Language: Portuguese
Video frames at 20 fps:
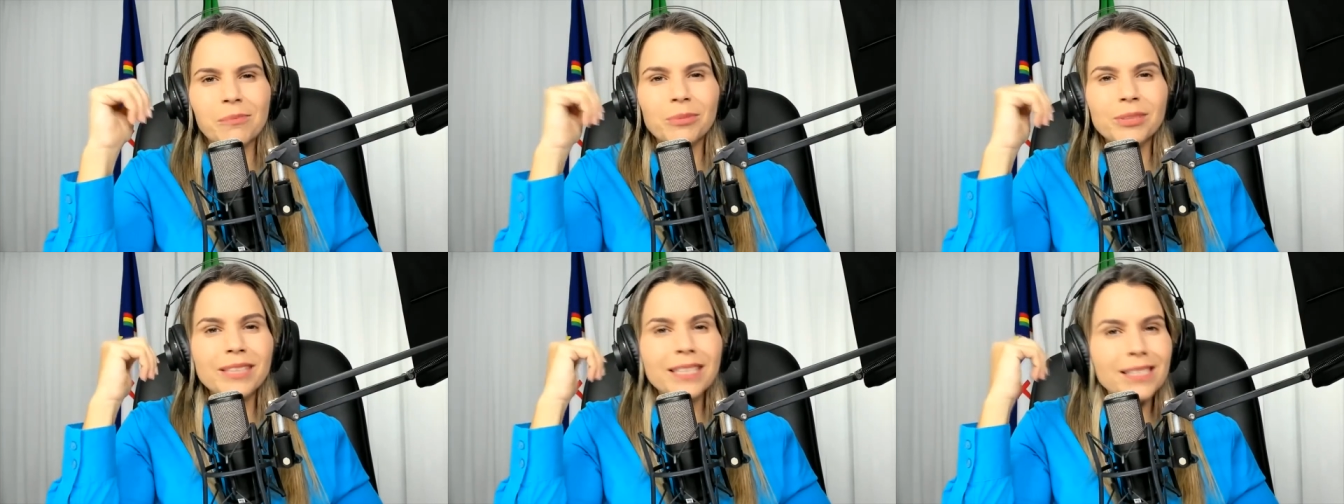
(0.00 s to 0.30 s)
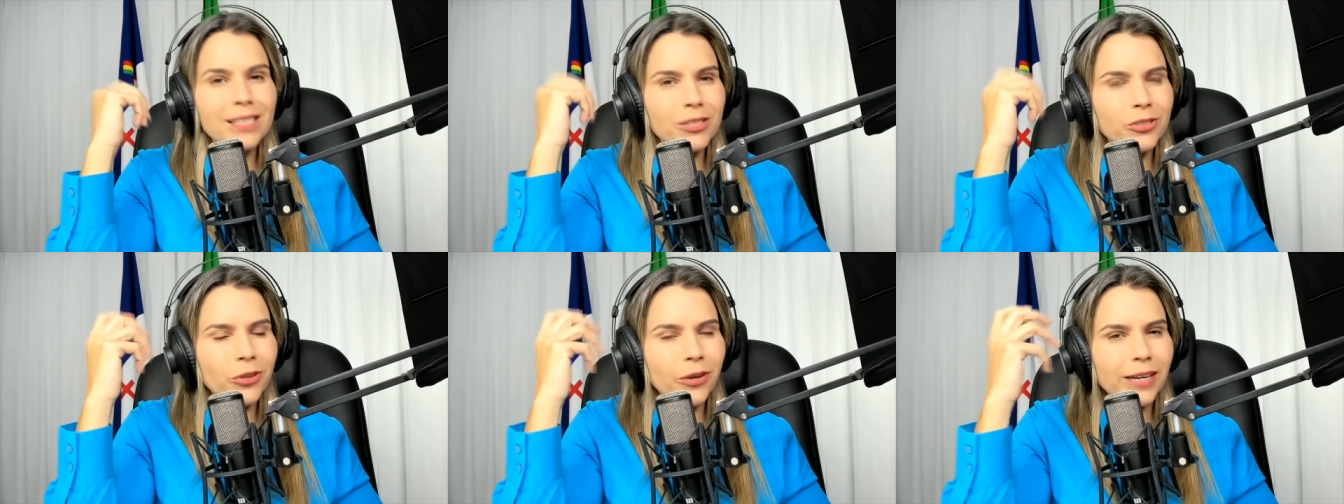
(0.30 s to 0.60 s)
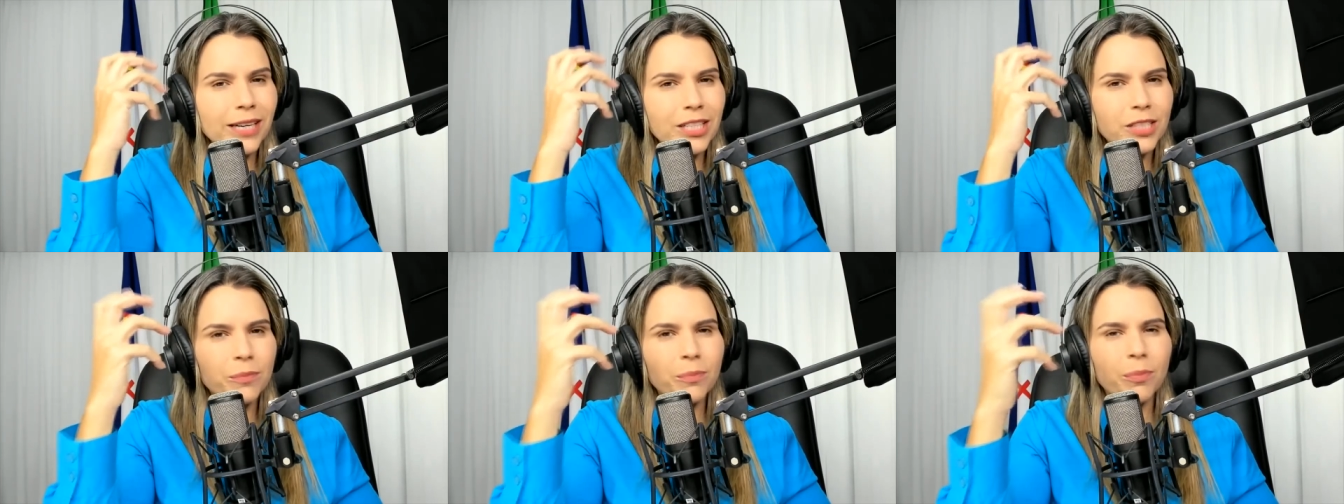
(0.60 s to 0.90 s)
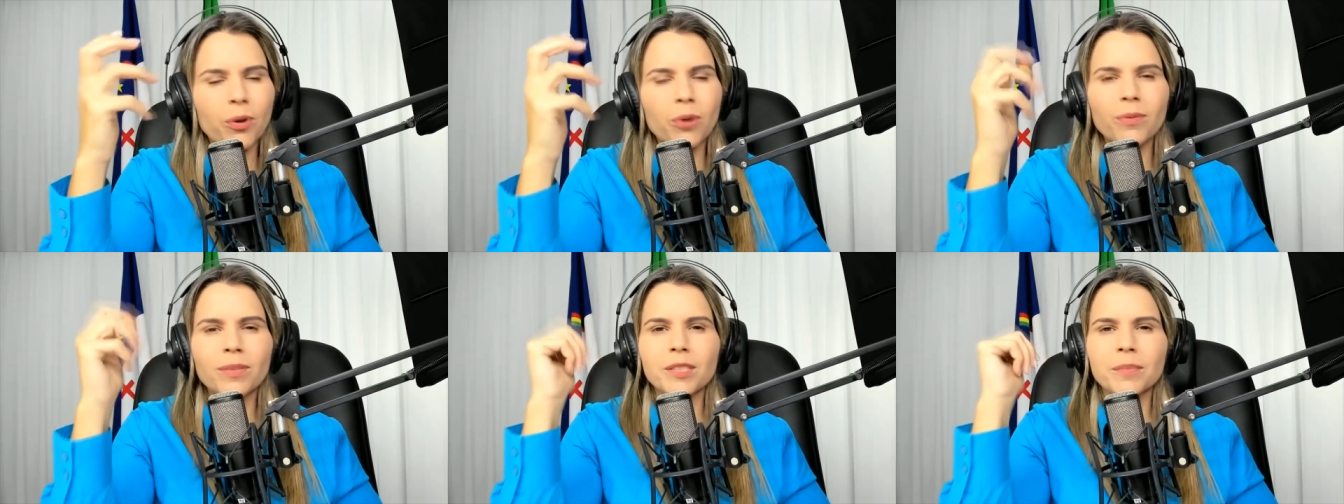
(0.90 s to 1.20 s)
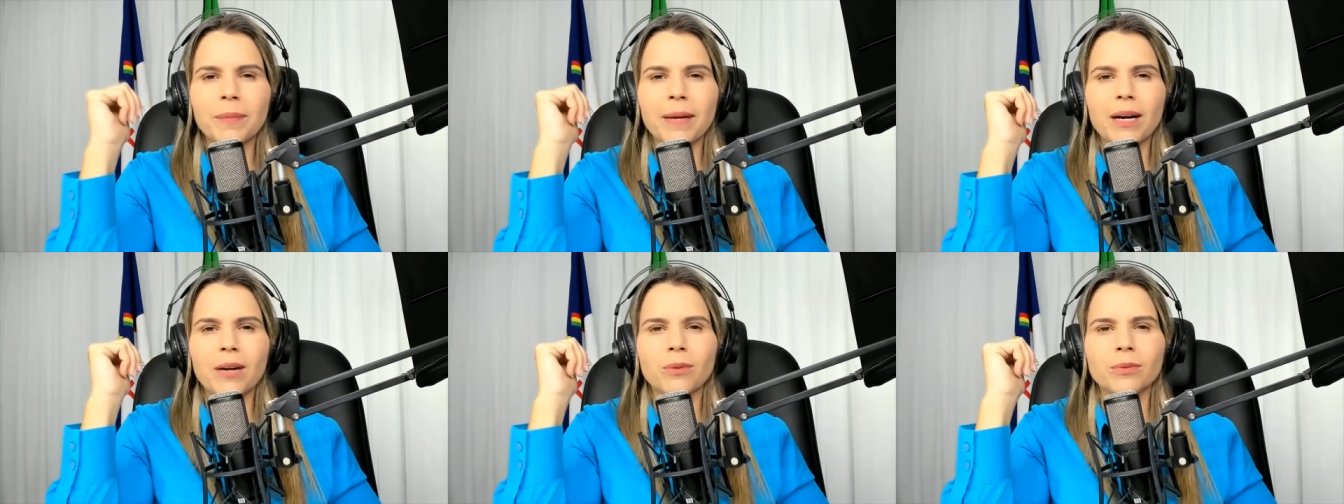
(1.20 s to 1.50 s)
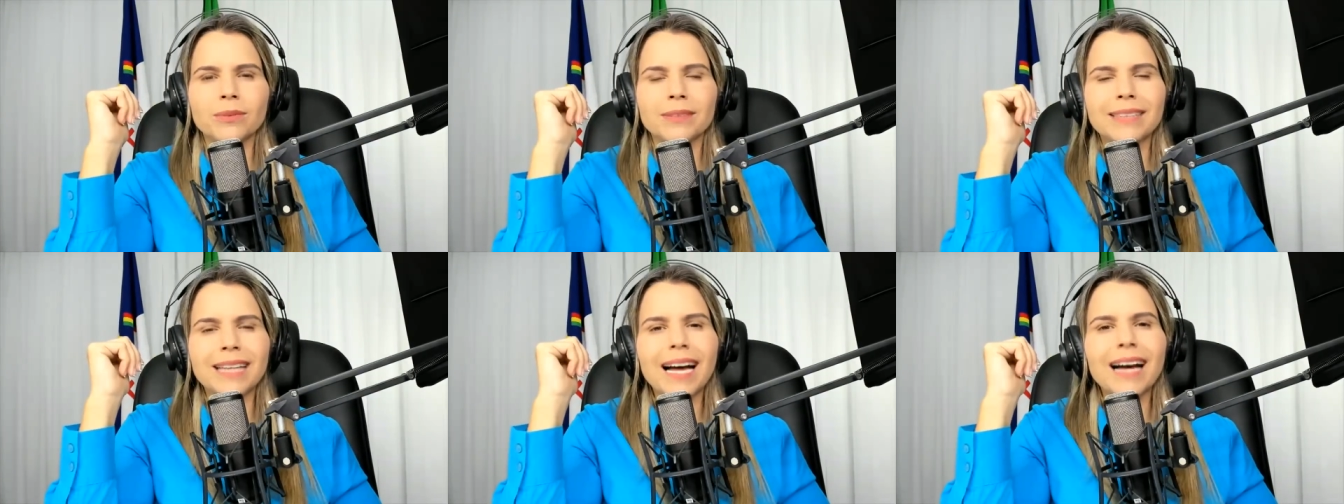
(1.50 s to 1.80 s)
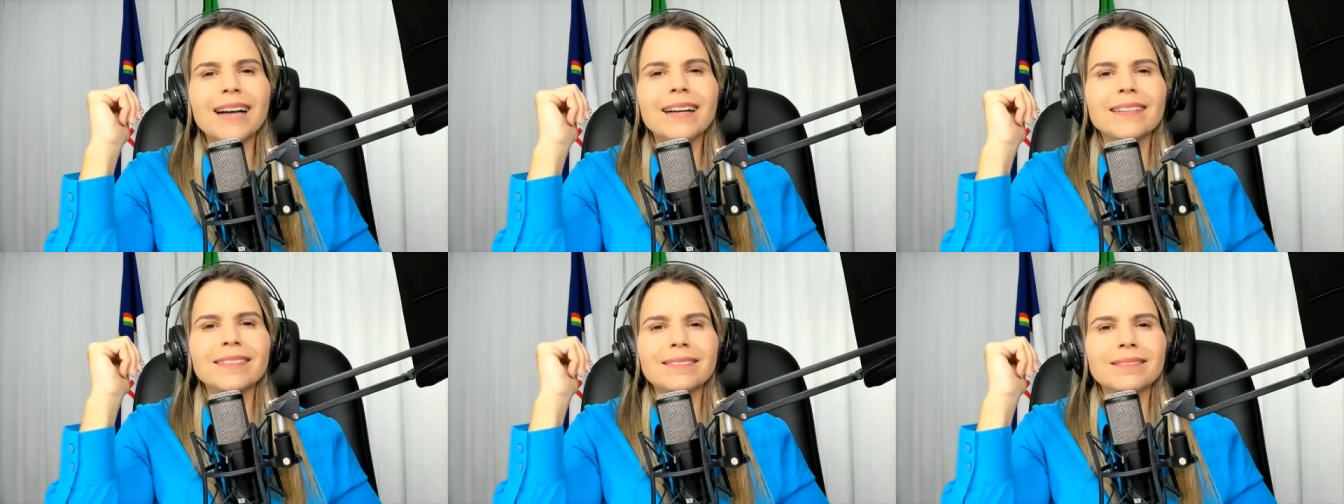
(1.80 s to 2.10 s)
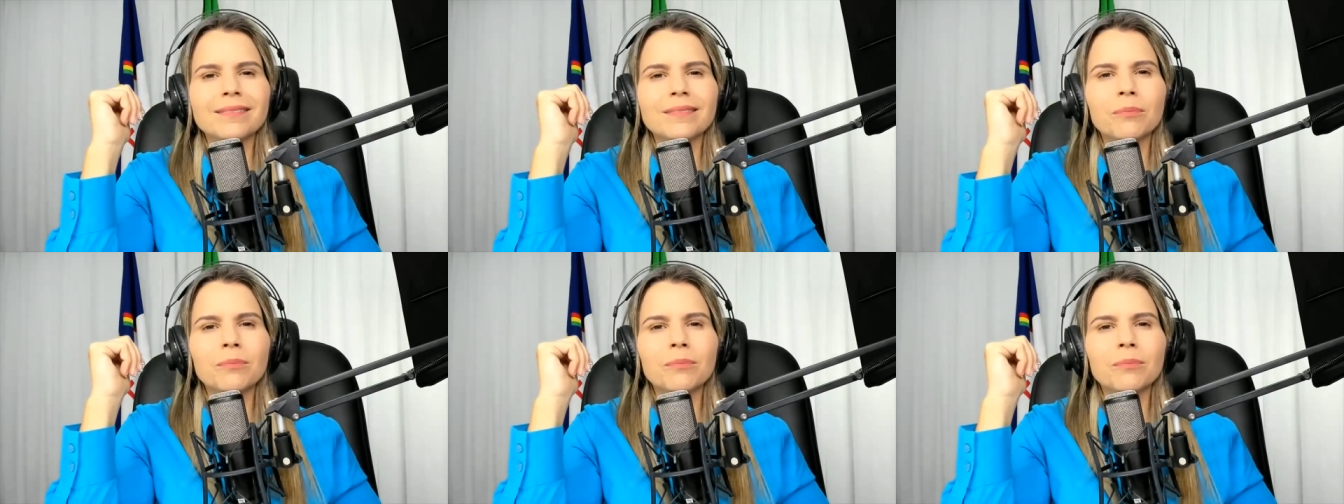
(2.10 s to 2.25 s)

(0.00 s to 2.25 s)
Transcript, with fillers: Muitas histórias boas para contar.